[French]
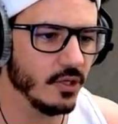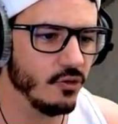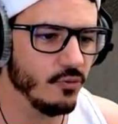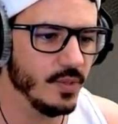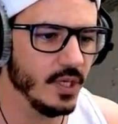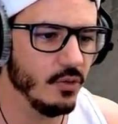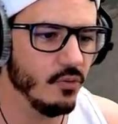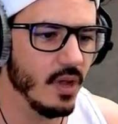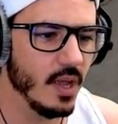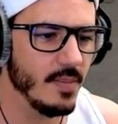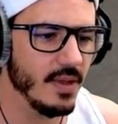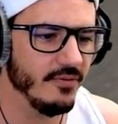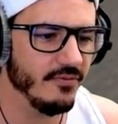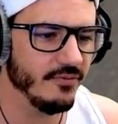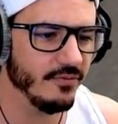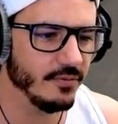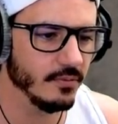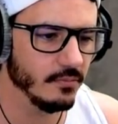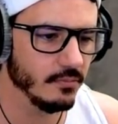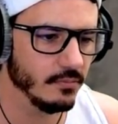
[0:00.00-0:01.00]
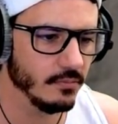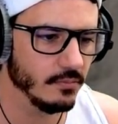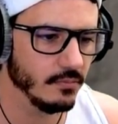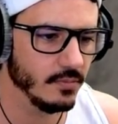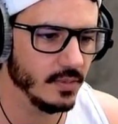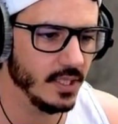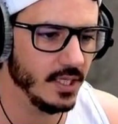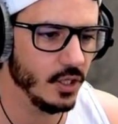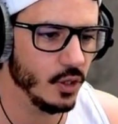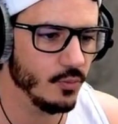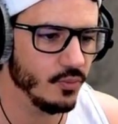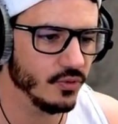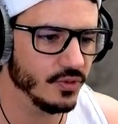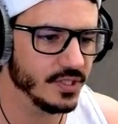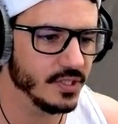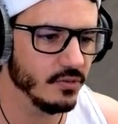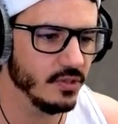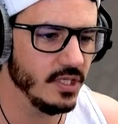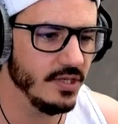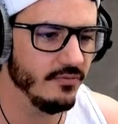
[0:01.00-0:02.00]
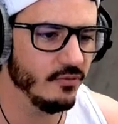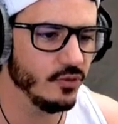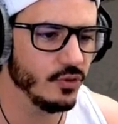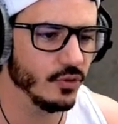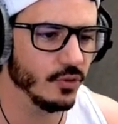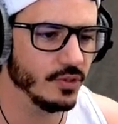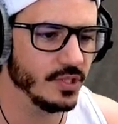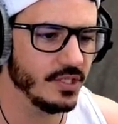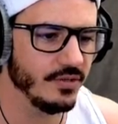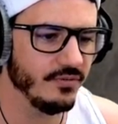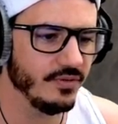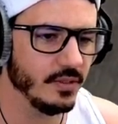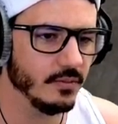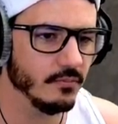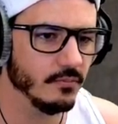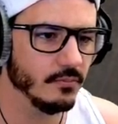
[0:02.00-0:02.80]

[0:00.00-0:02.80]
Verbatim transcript: allumer le MF et le poser au niveau du crucifix